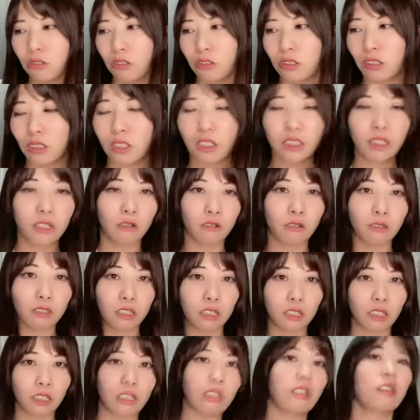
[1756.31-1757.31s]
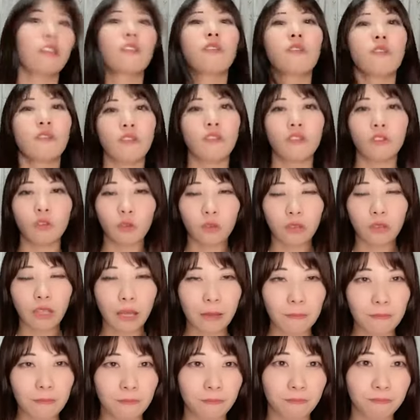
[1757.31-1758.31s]
超えてからお酒飲ん
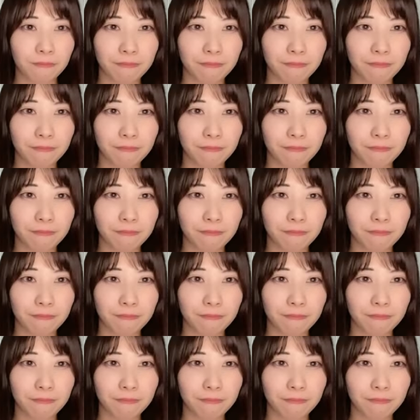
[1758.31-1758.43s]
で